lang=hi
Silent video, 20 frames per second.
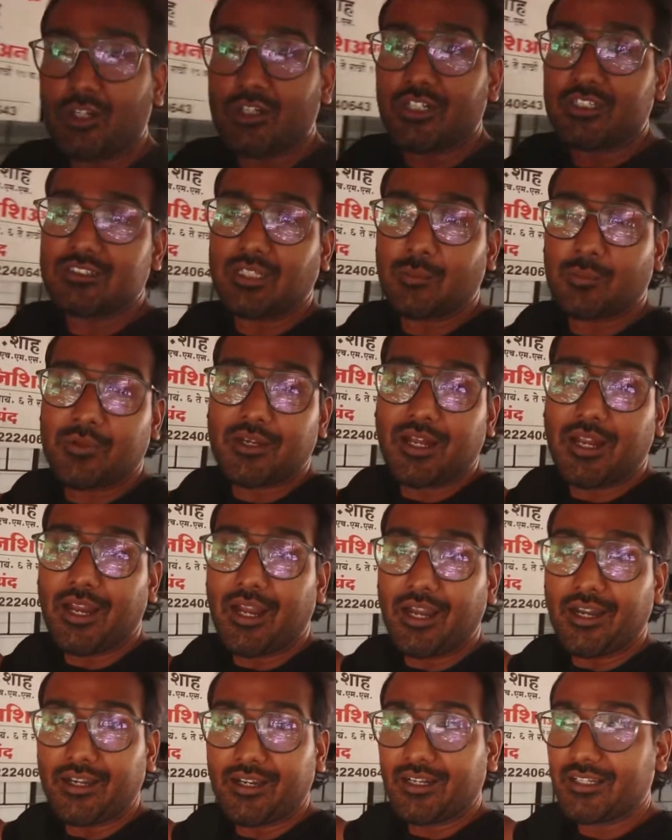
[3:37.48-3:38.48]
डॉक्टर साहब का
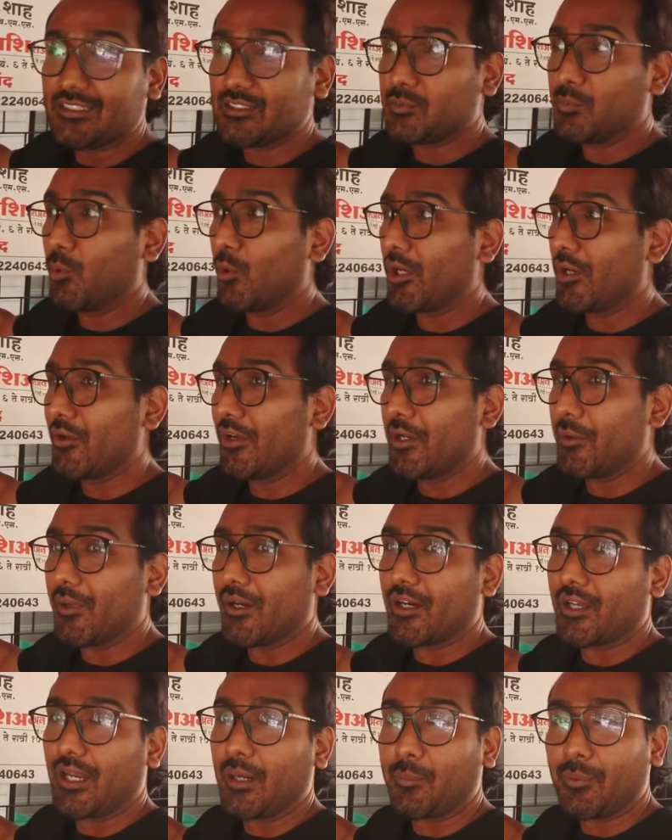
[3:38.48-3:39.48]
एड्रेस बोरीवली में
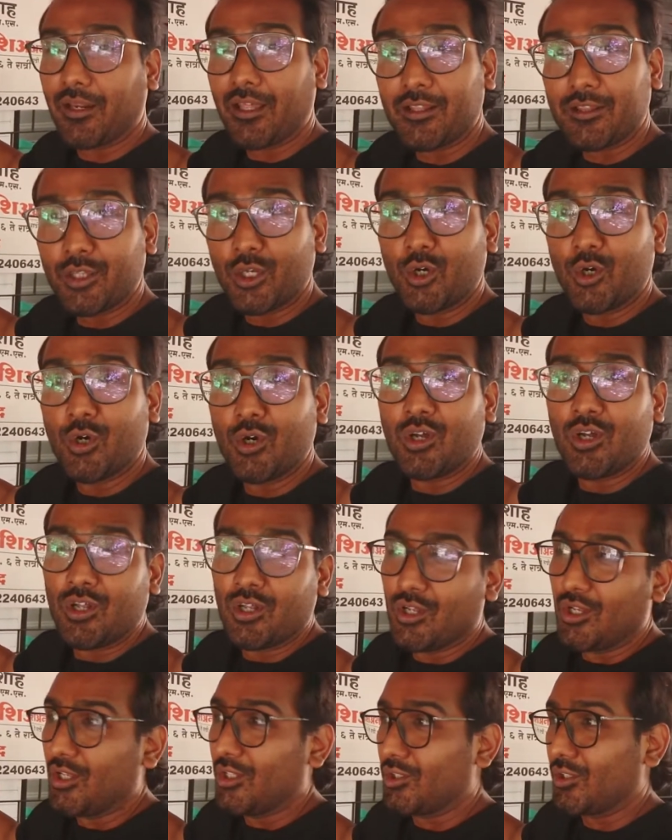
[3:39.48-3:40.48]
अगर आप रहते हो
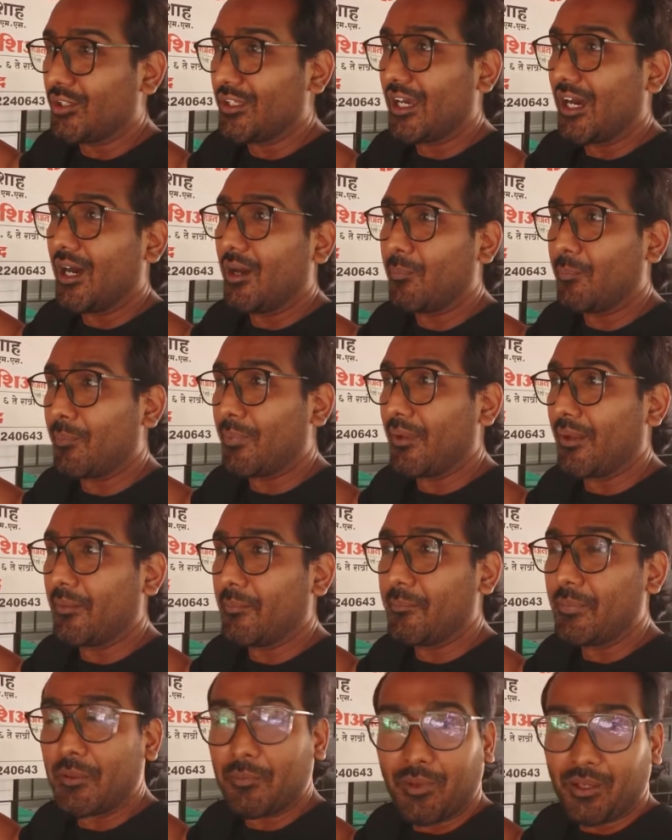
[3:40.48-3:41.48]
तो यहाँ पे
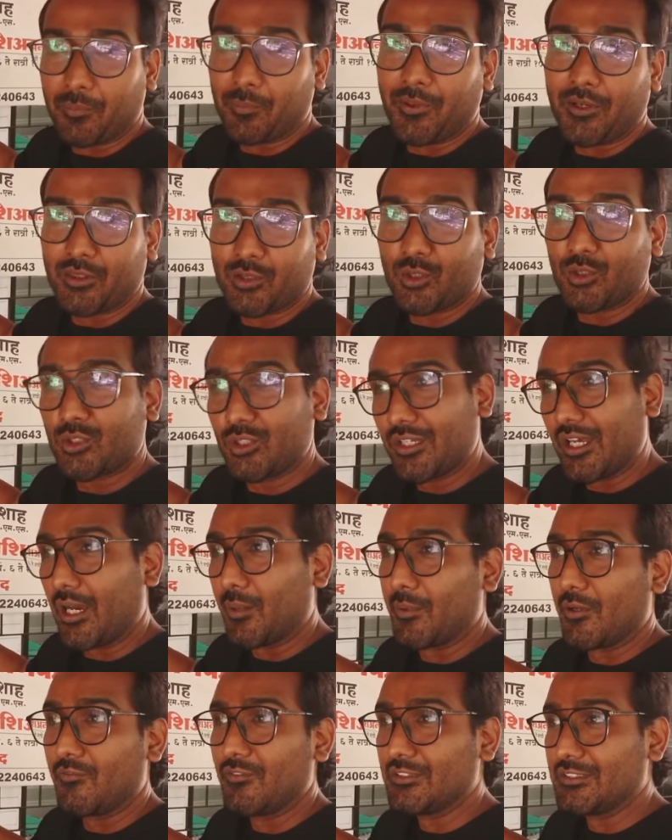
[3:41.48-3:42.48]
बीमार पड़ते हो तो
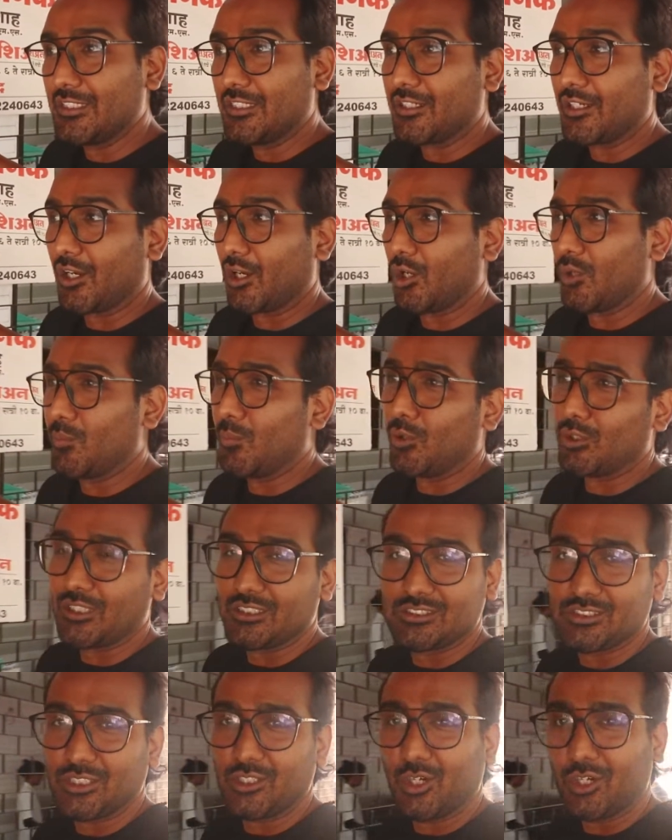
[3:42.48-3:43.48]
यहाँ पर विज़िट कर लो बहुत
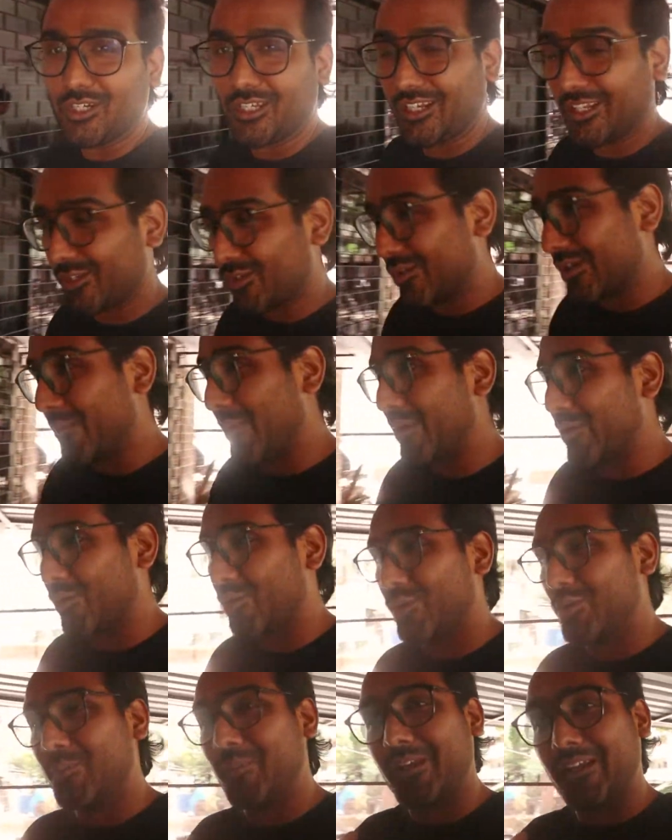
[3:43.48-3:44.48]
अच्छे डॉक्टर है क्योंकि मैं
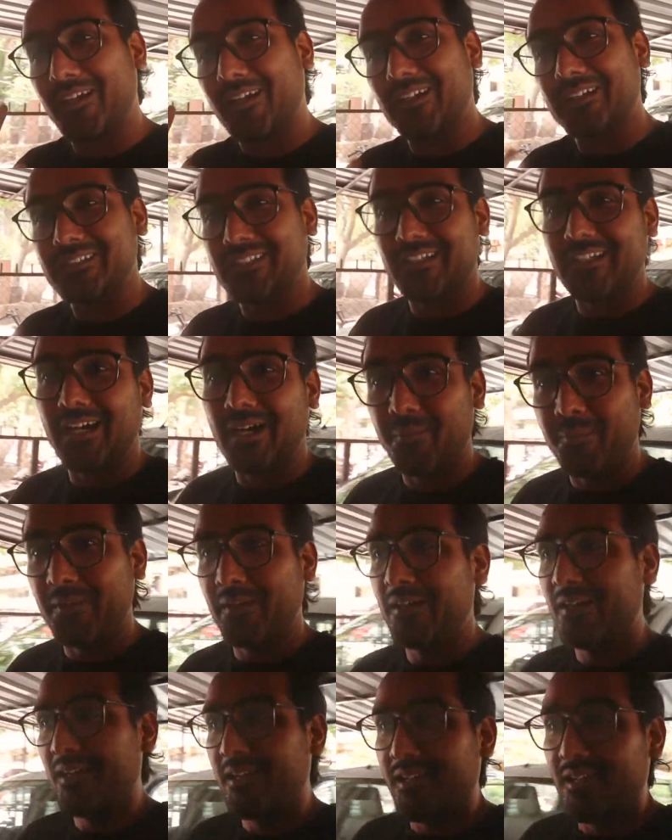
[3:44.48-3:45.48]
खुद मेरे घर से यहाँ
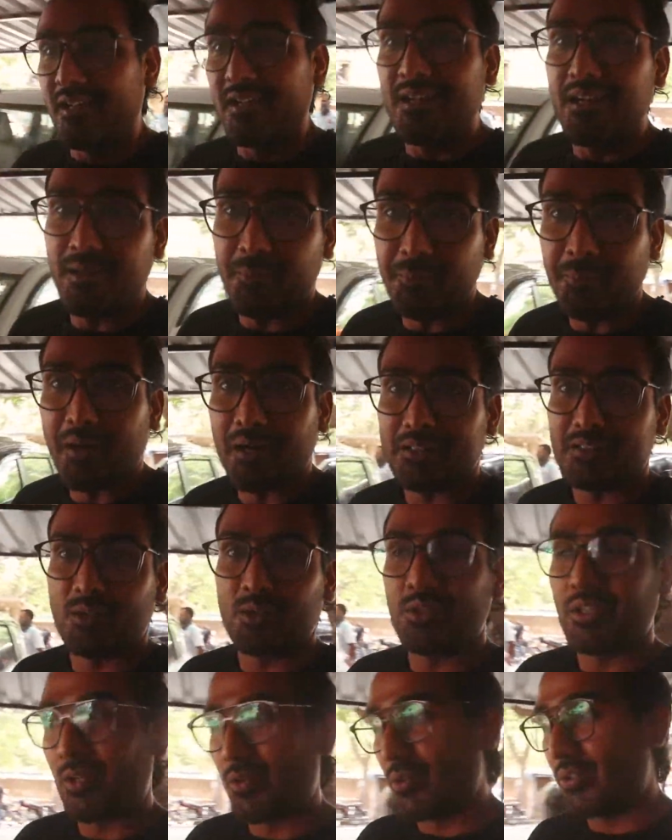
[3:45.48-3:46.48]
पर लंबा आता
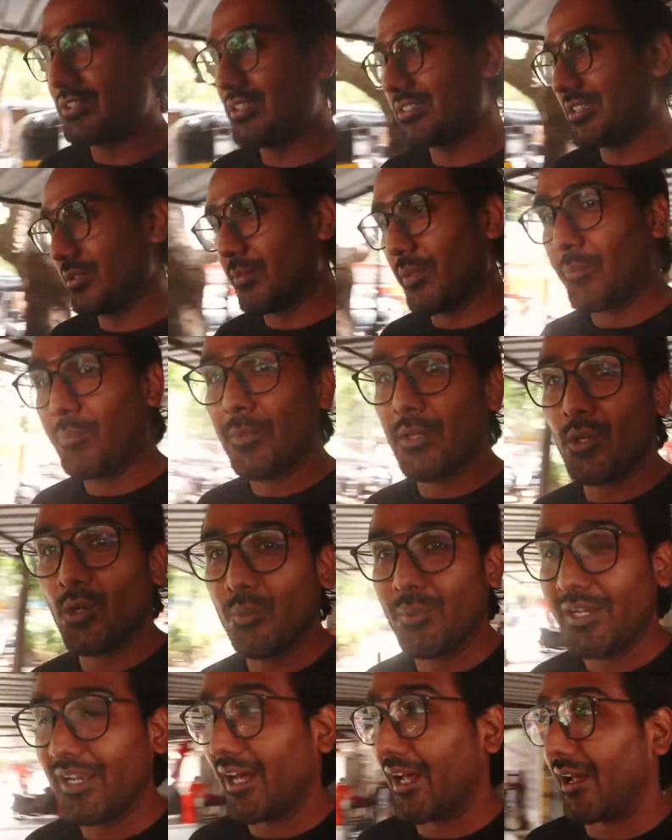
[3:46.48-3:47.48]
हूँ देखो जैसे मम्मी को
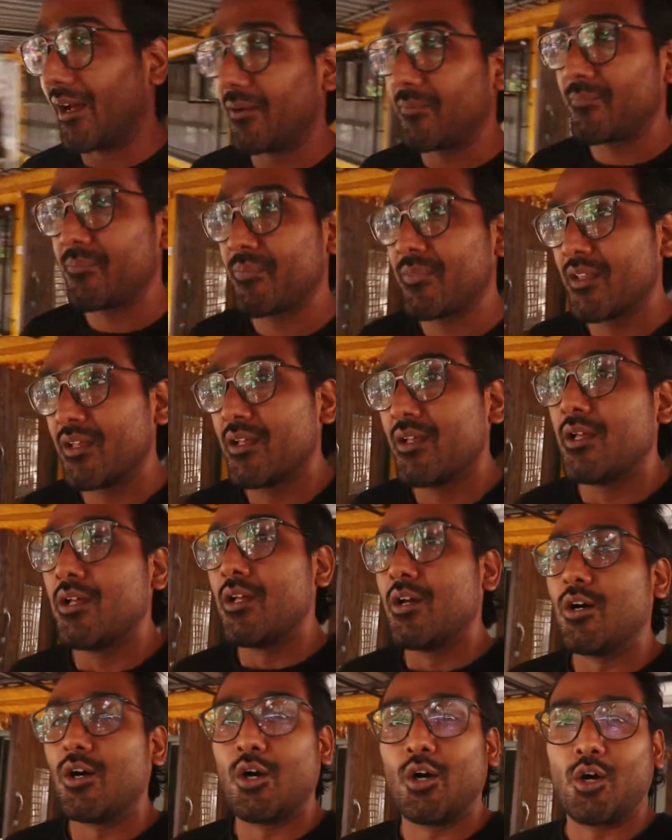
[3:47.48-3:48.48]
भी
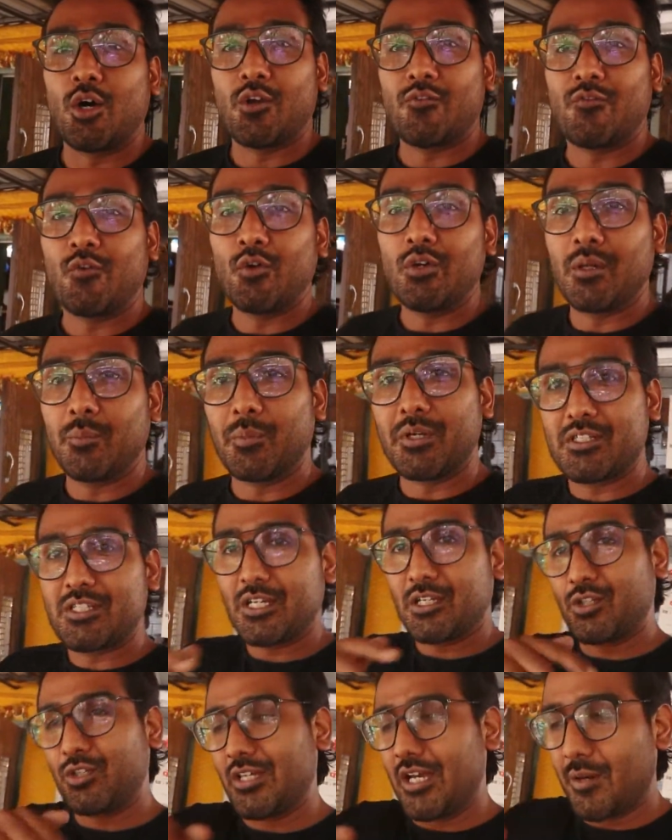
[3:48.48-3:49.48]
लाया और फ़ोन नंबर
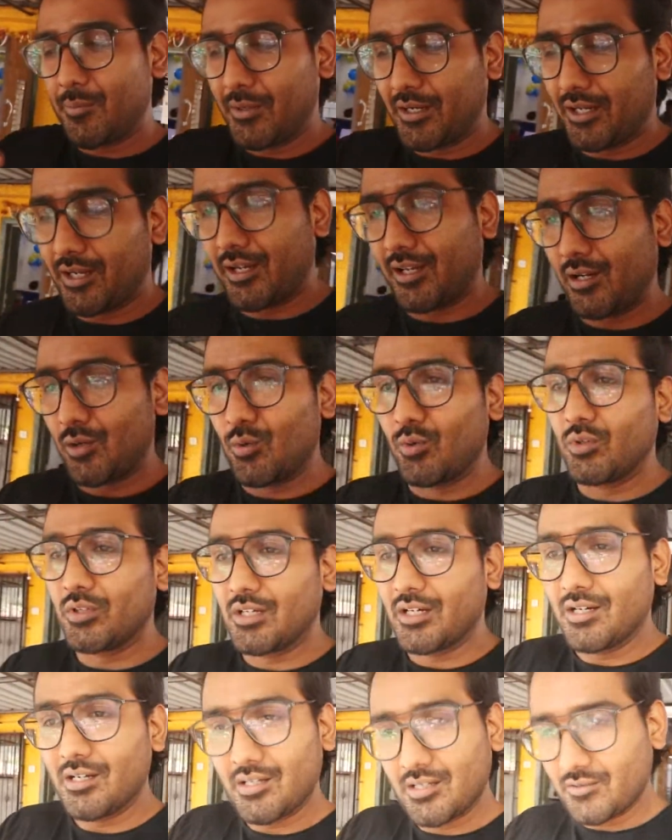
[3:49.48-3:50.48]
चाहे तो यहाँ पर रख रहा हूँ
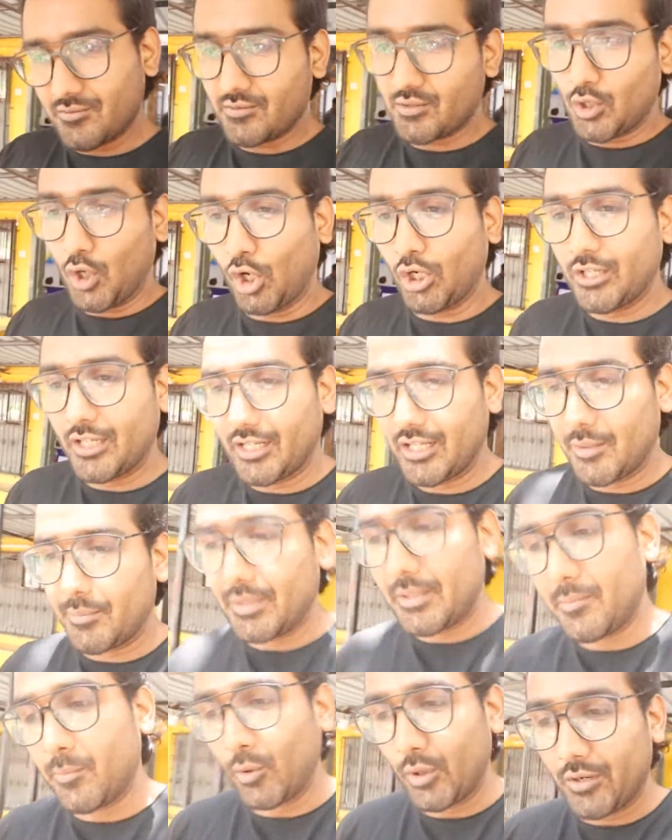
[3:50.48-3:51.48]
उनका कॉल करके
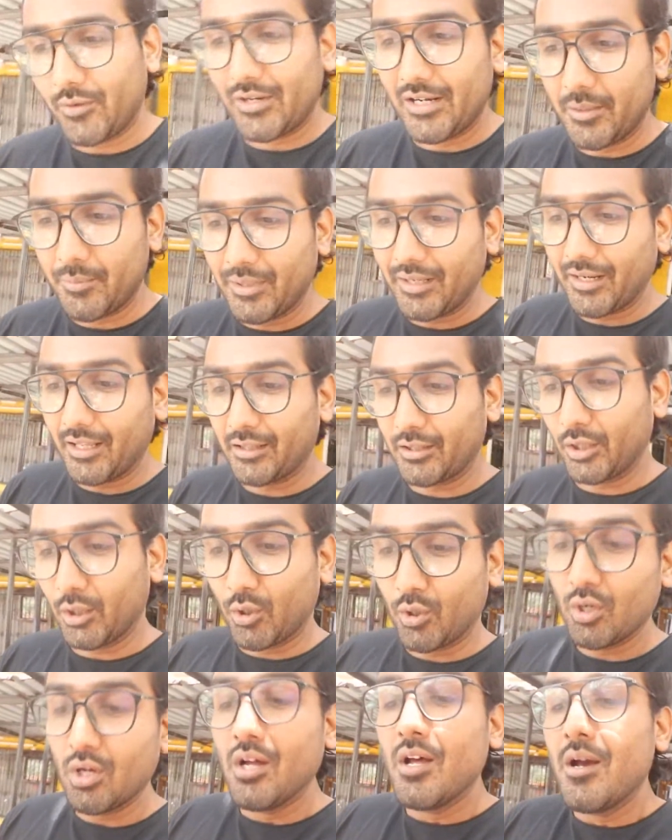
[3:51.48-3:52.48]
भी बोरीवली में रहते
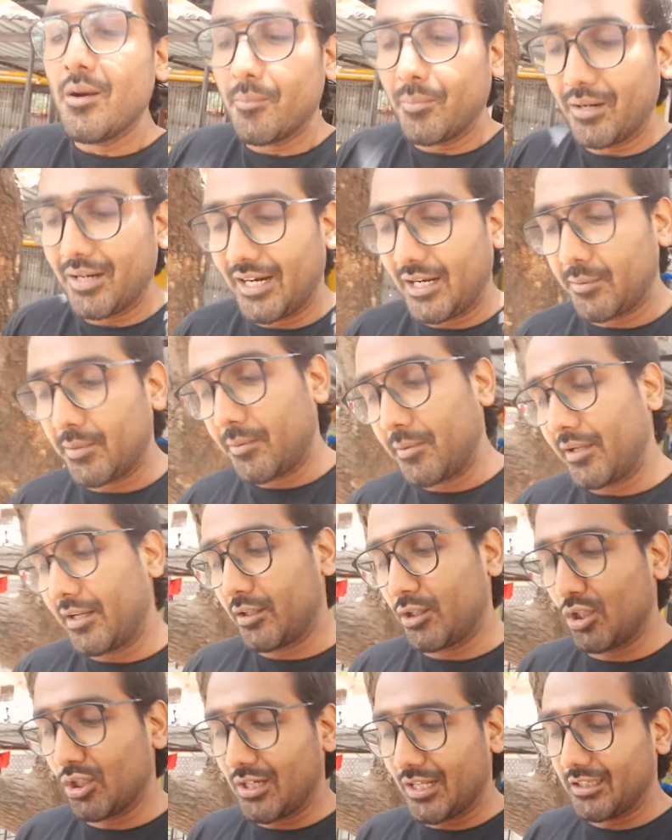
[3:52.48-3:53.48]
हो मलाड़ में भी
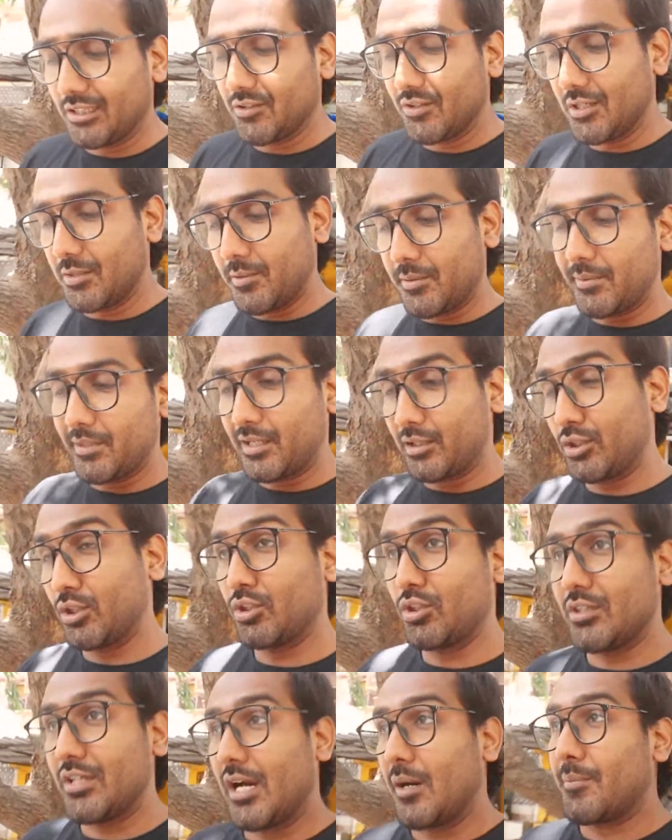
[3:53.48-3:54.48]
रहते हो कांदीवली में भी रहते
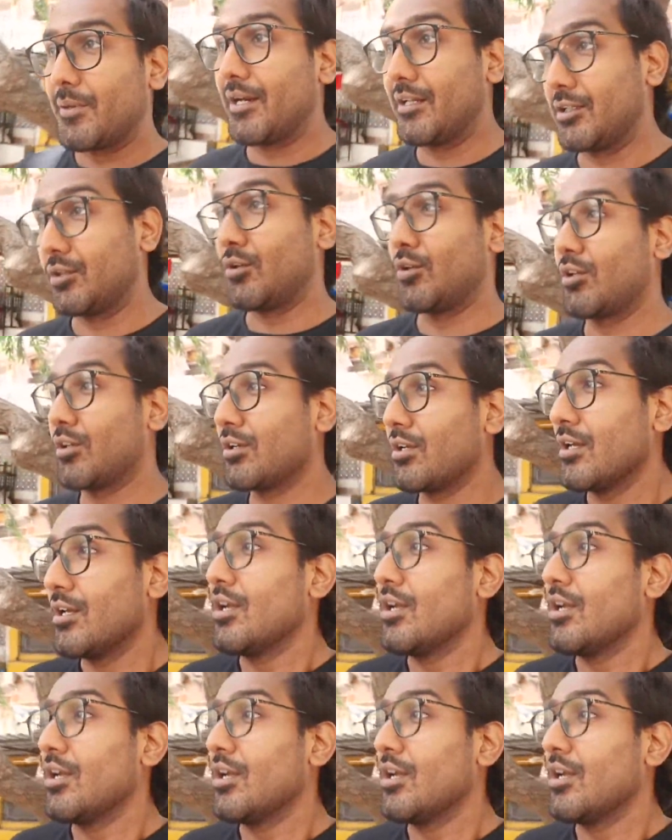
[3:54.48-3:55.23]
हो तो यहाँ पे आ जाओ और